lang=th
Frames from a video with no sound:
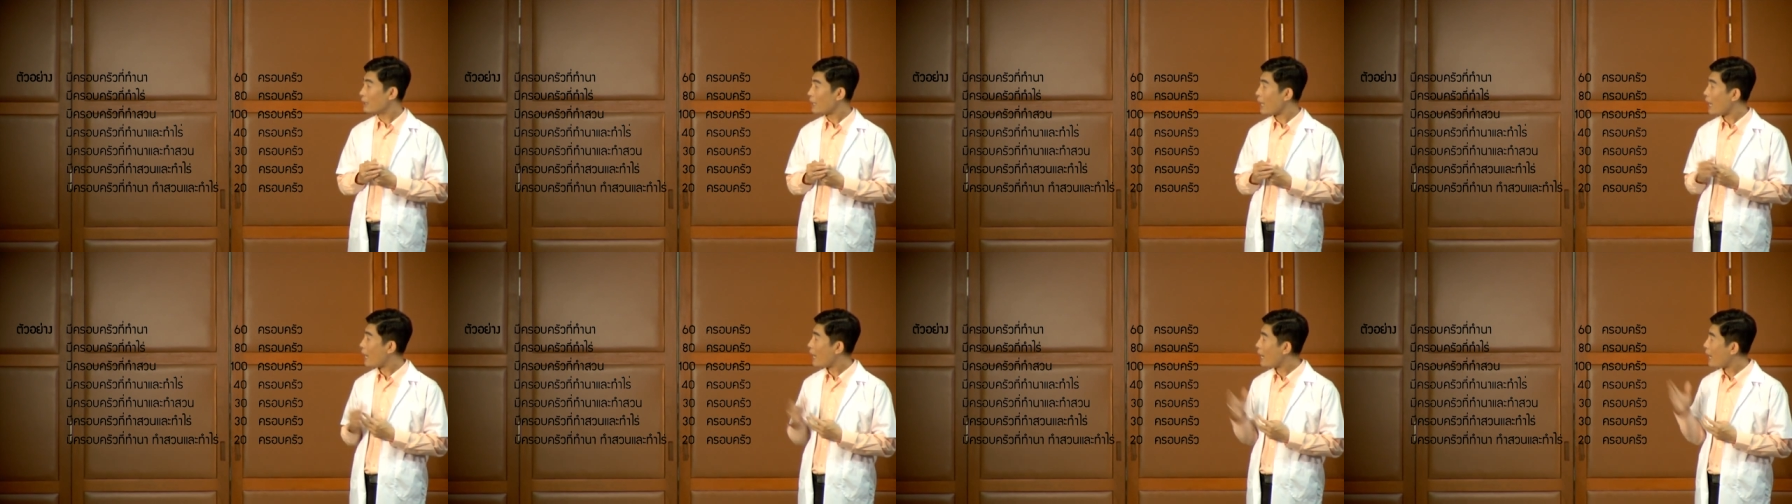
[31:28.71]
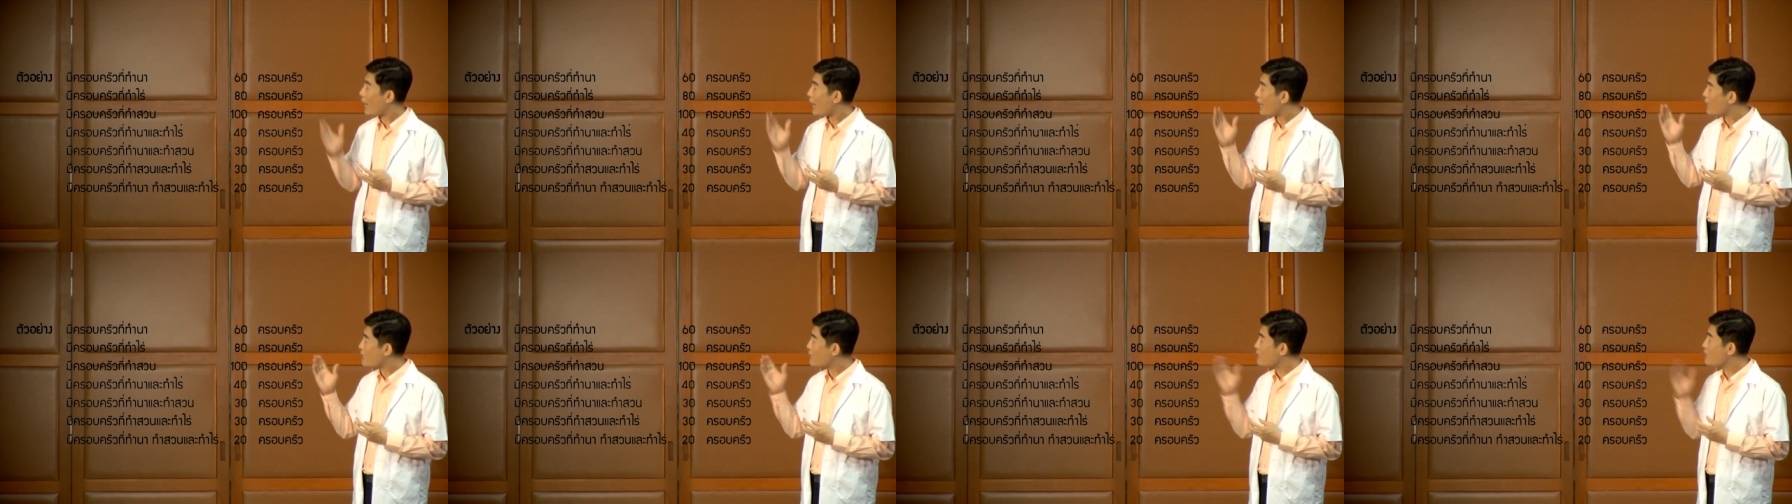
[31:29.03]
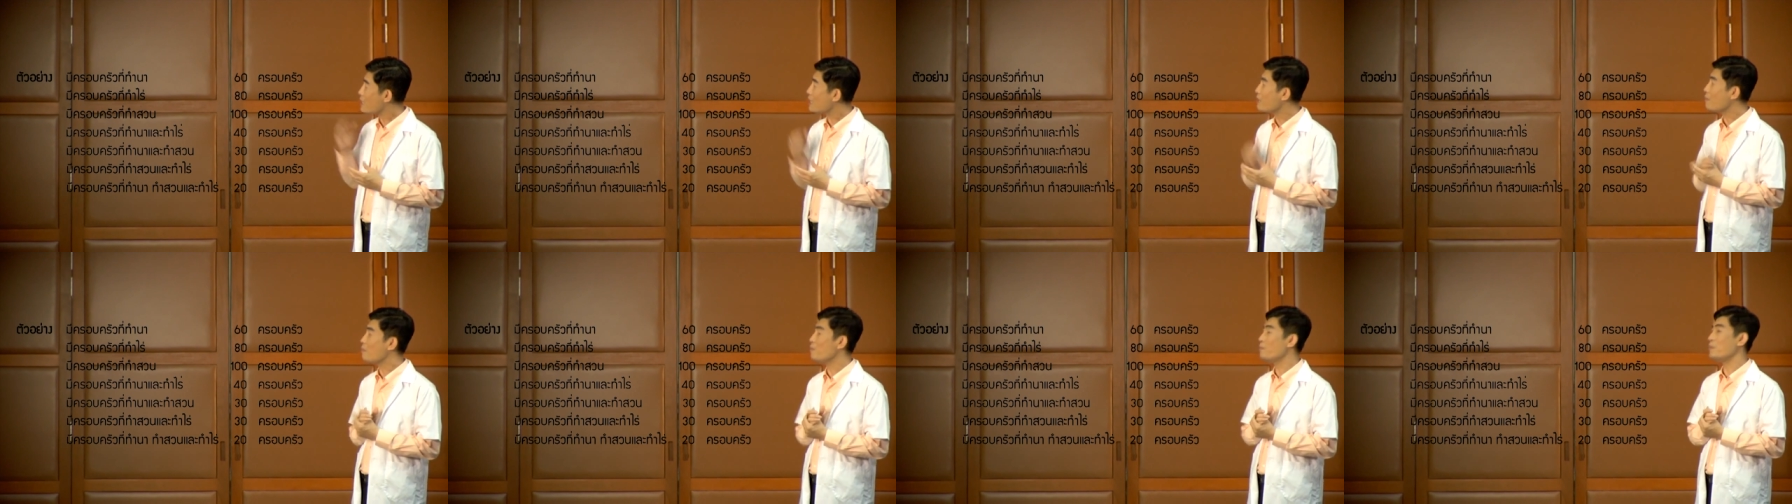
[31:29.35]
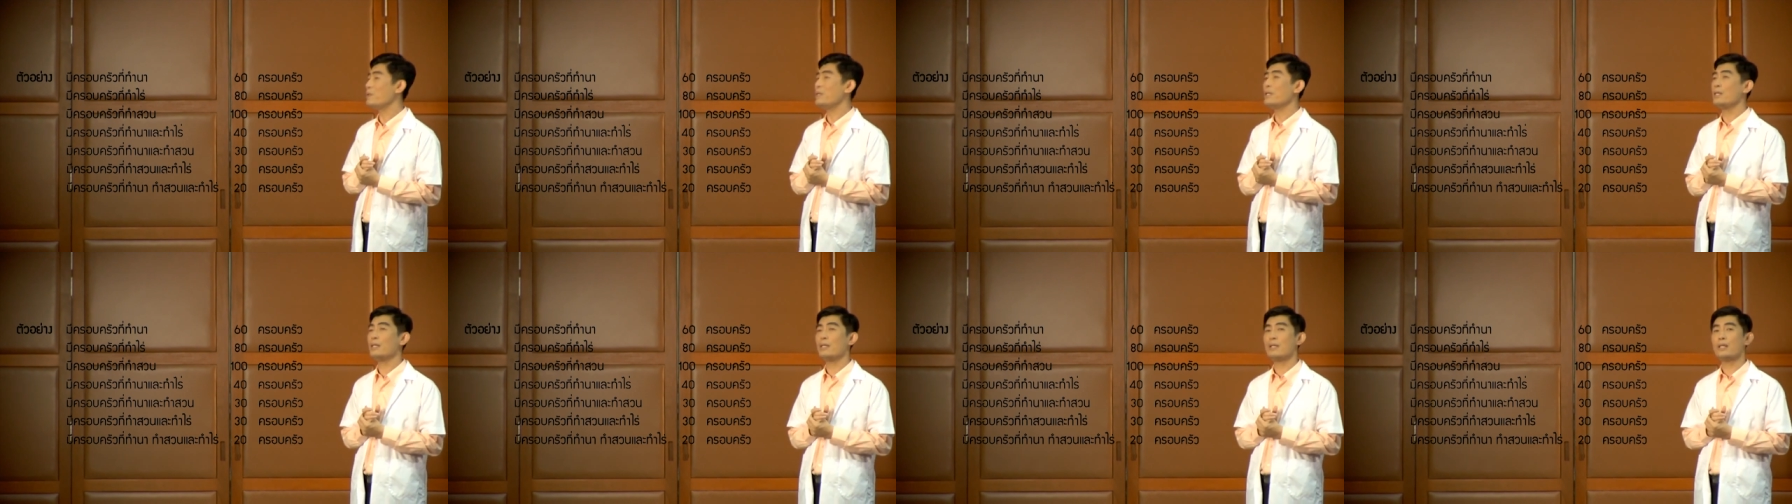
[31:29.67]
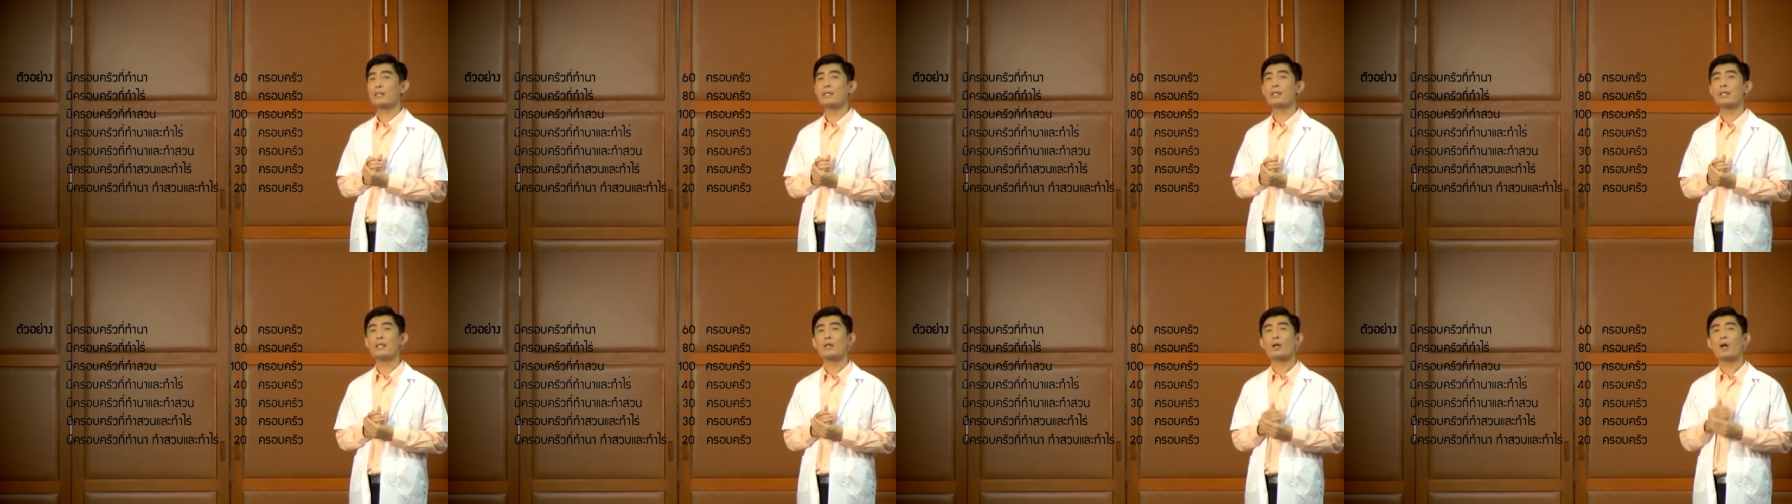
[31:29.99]
แต่ละอาชีพมี
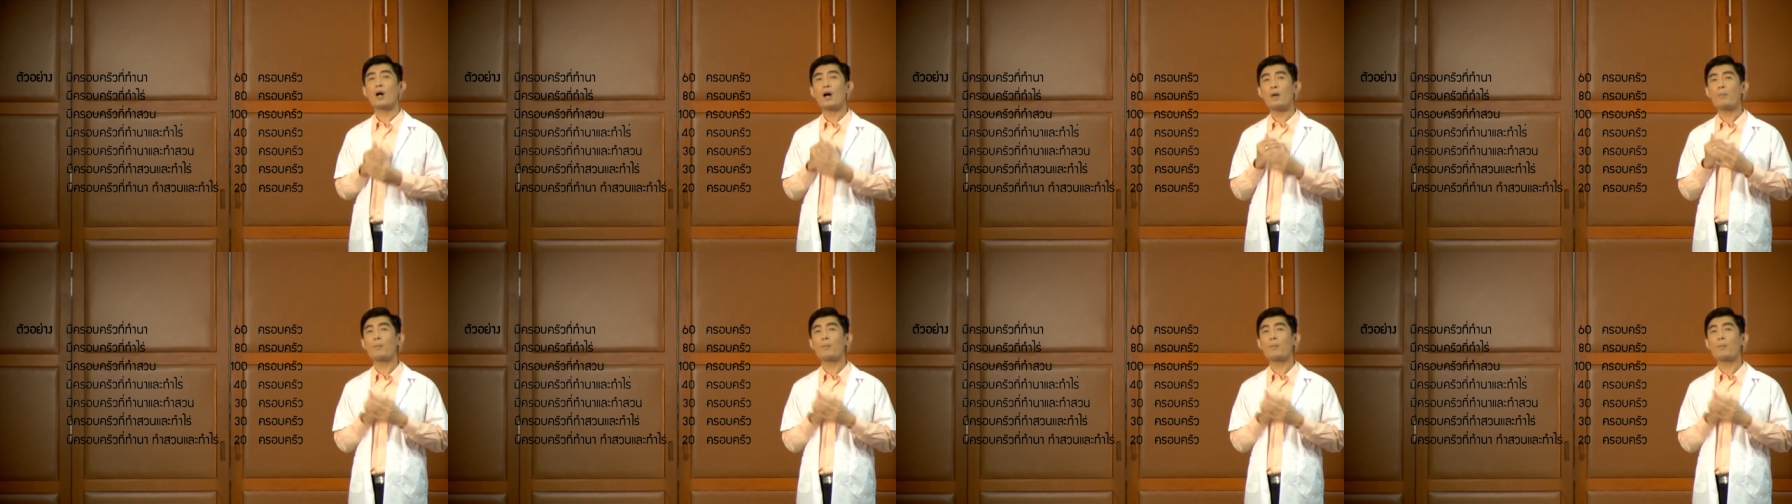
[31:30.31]
กี่